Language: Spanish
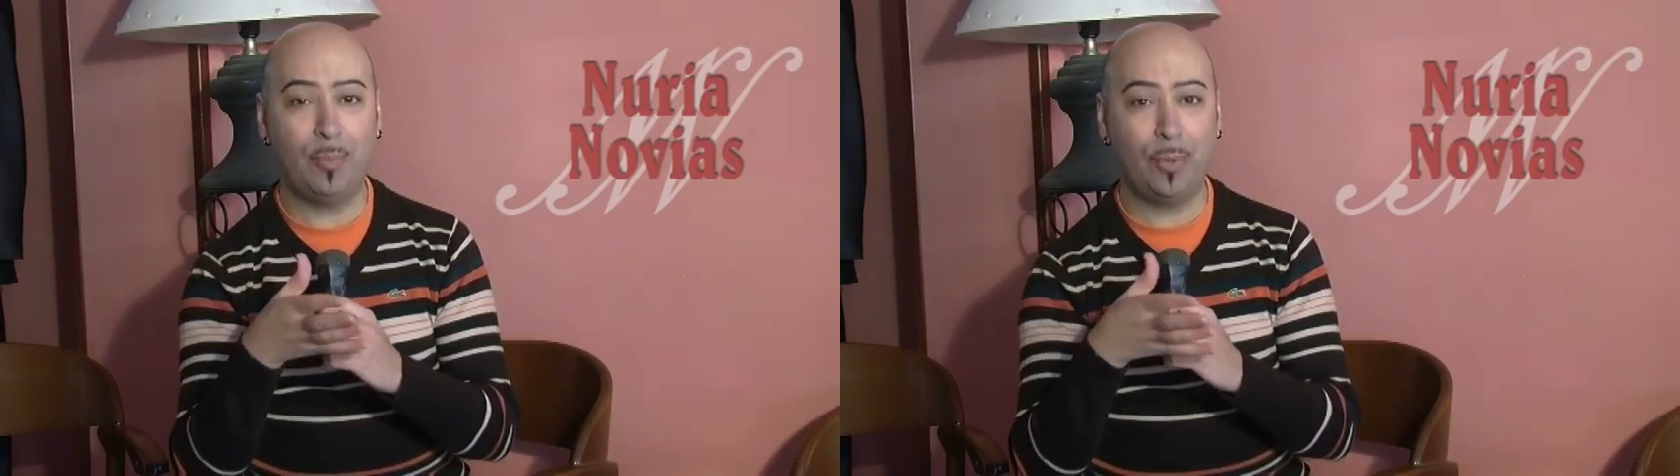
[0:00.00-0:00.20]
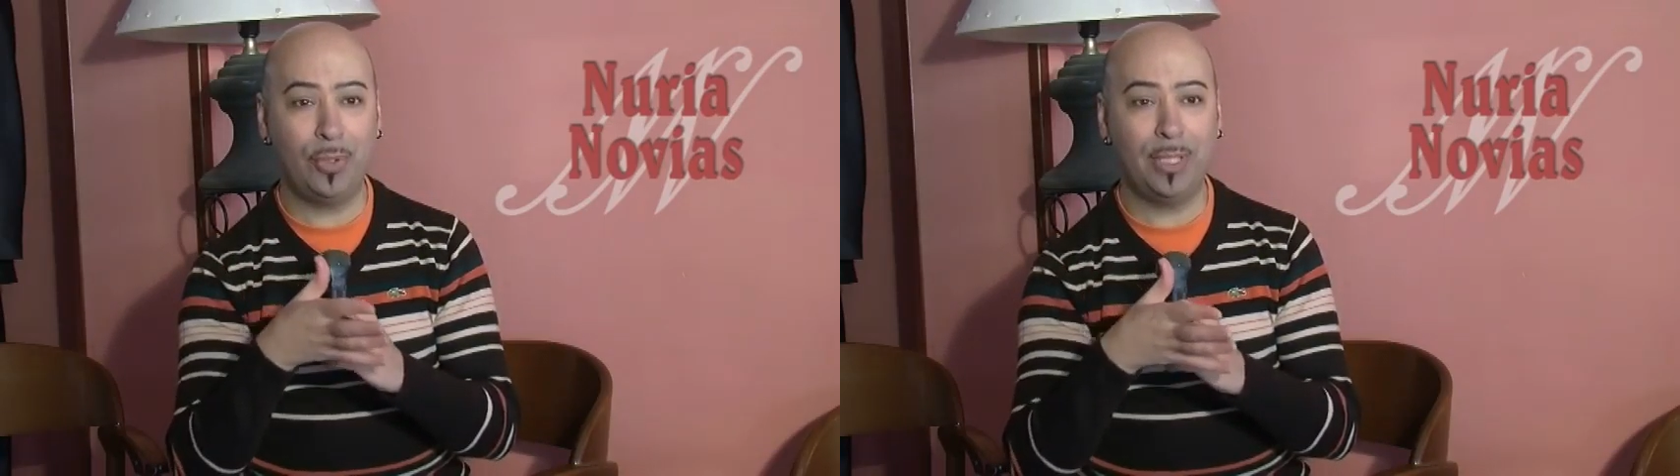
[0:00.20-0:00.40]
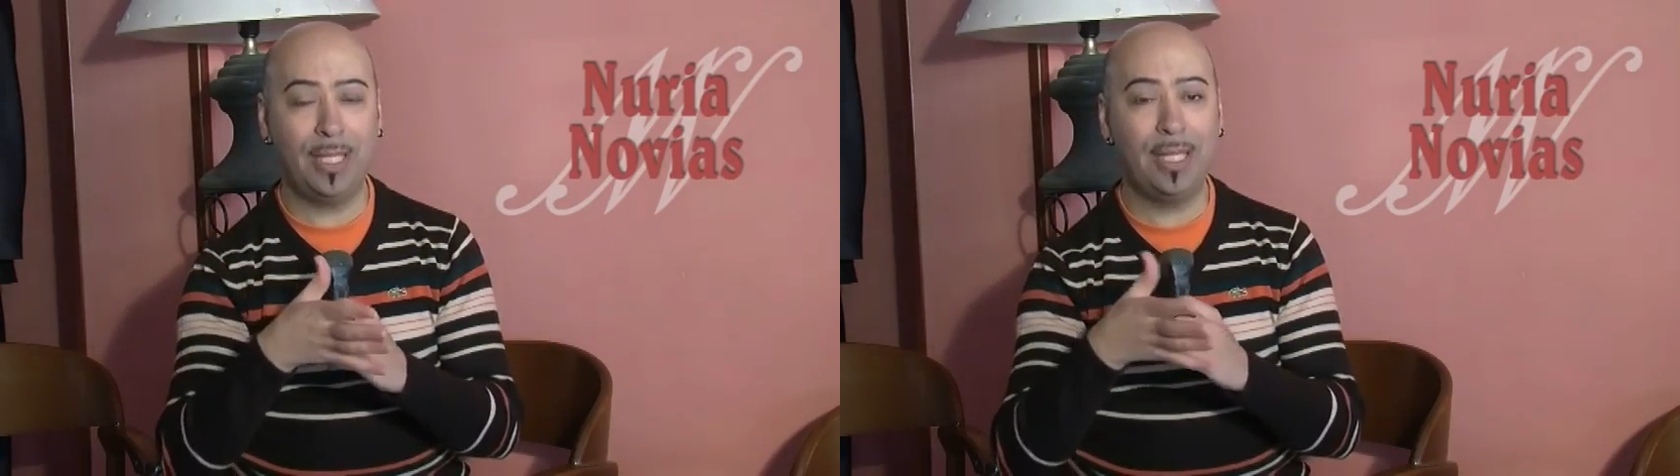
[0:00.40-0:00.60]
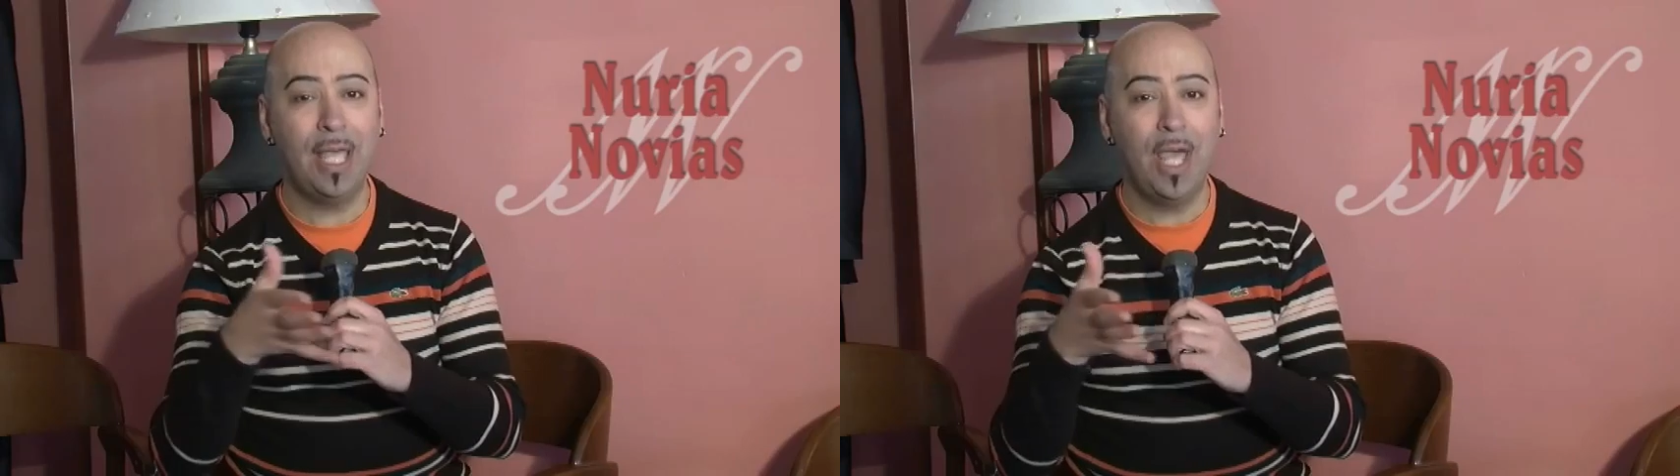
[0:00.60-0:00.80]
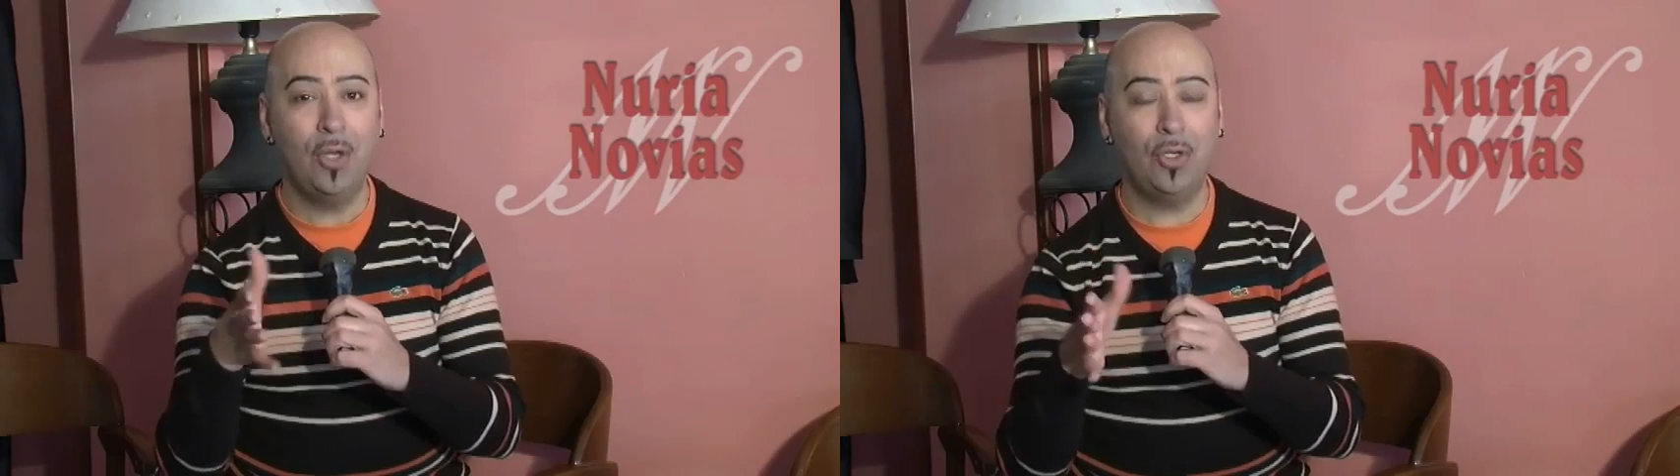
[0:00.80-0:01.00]
porque
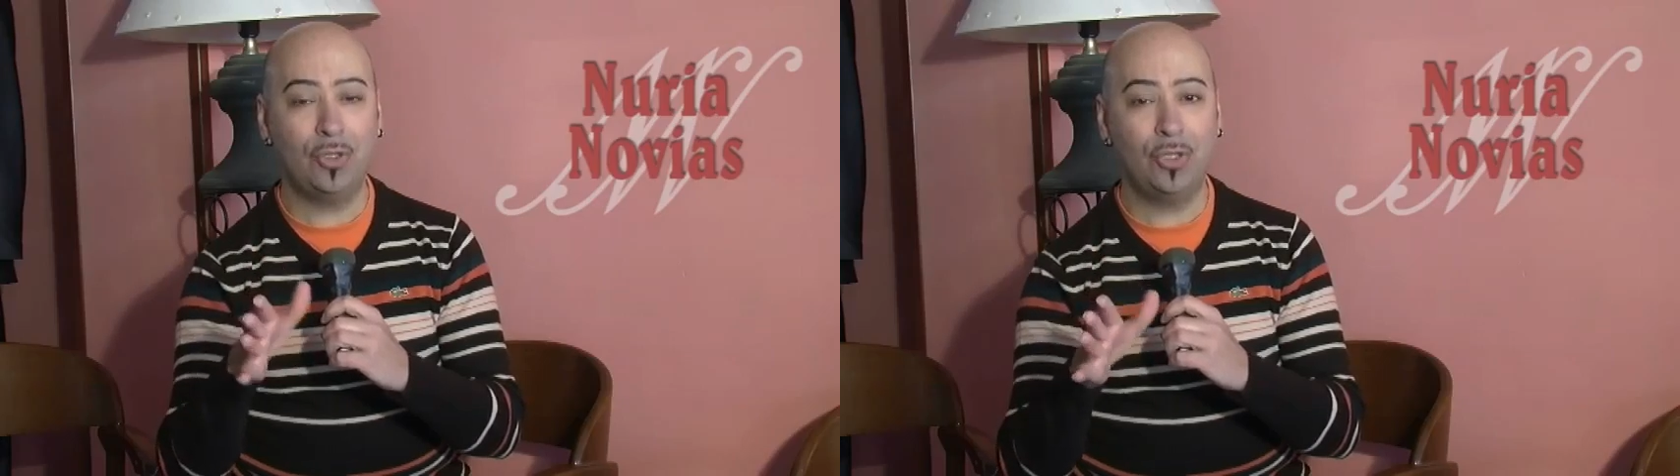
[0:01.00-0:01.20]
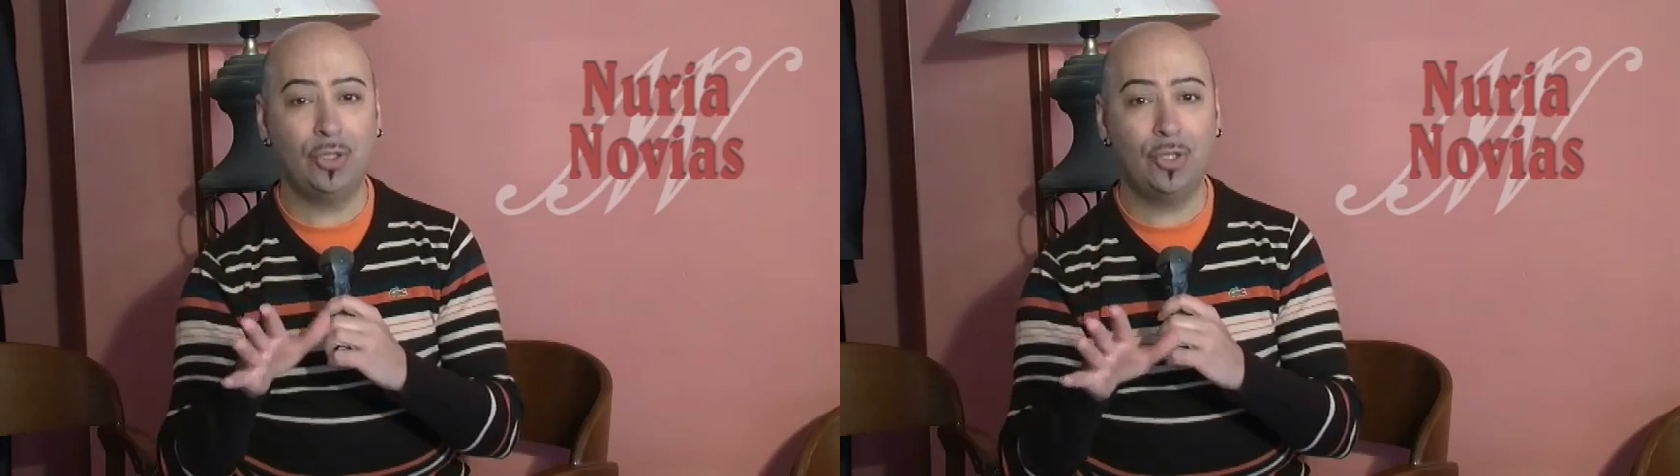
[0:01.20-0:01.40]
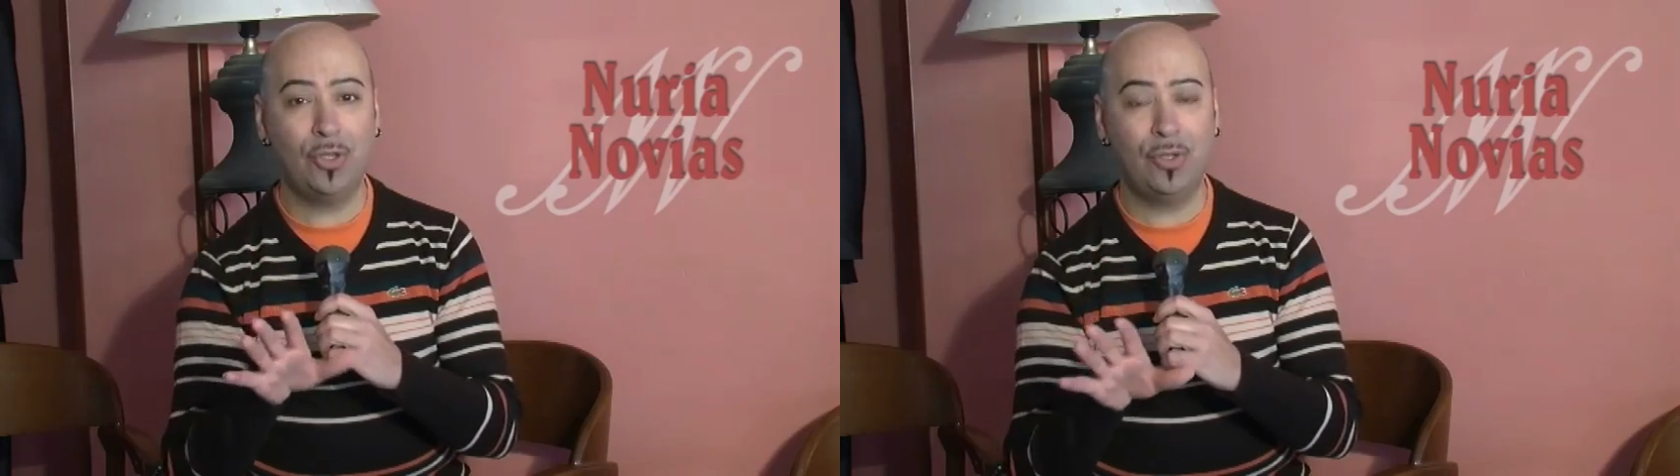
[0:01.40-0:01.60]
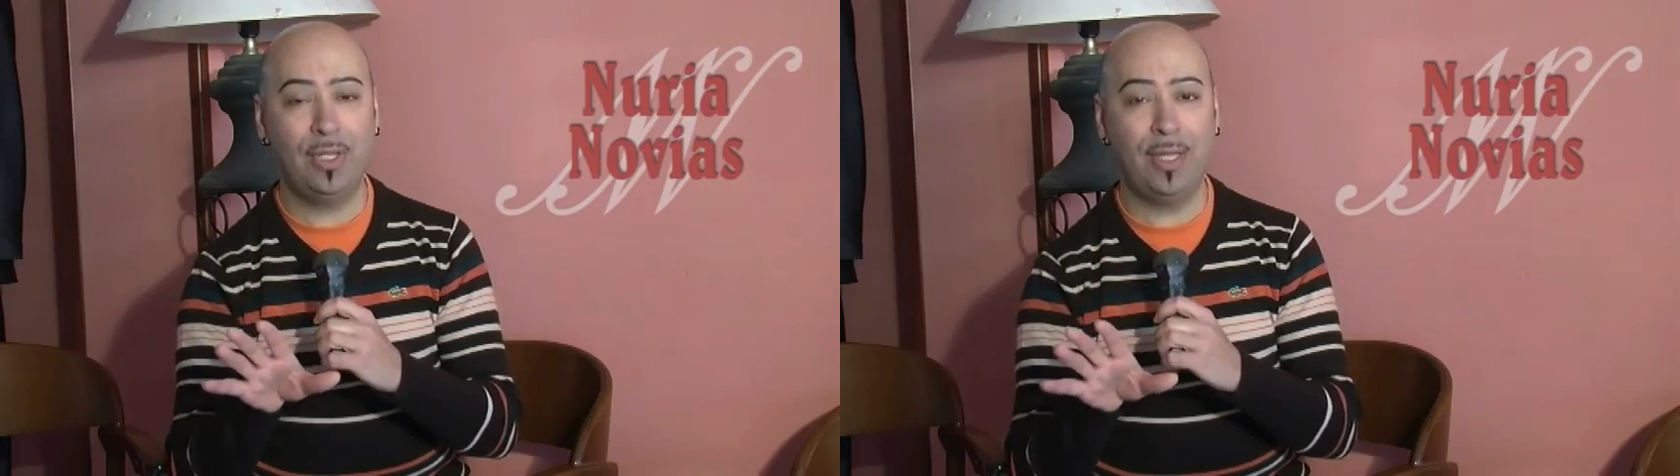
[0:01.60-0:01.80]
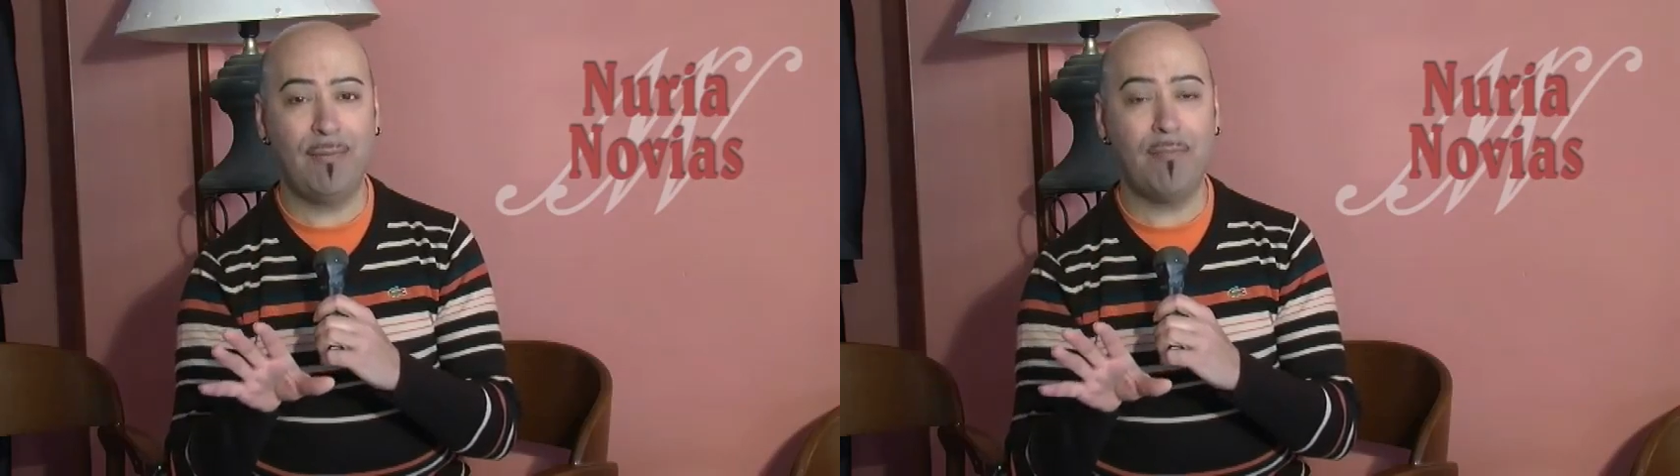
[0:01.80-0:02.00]
nosotros
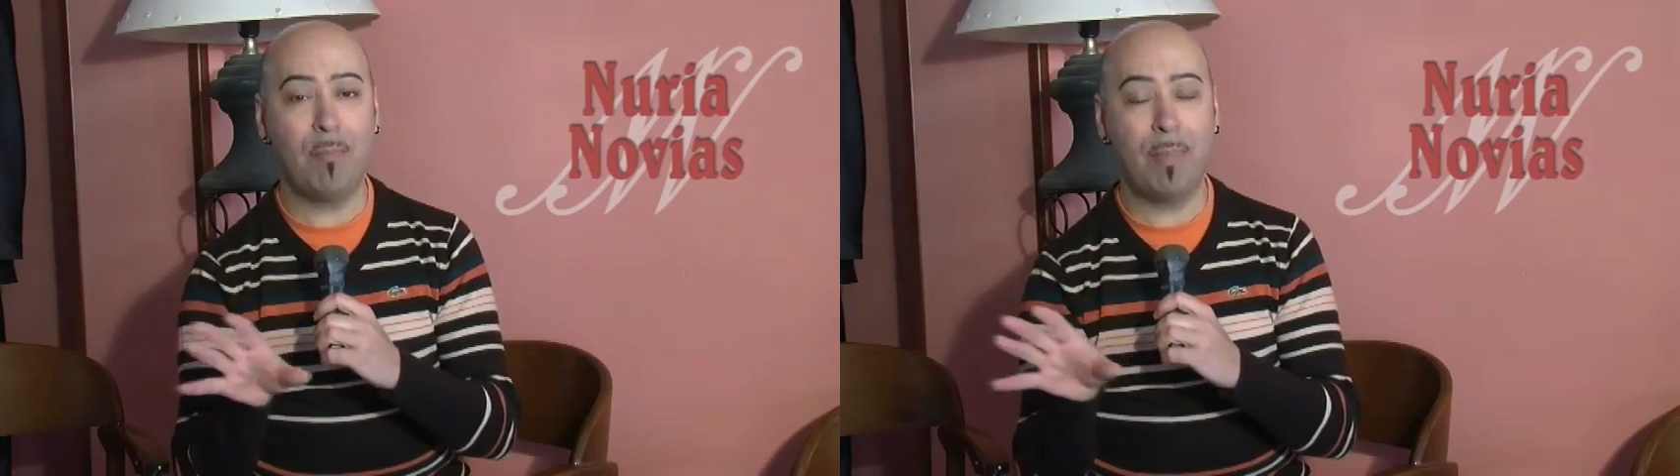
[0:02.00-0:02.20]
donde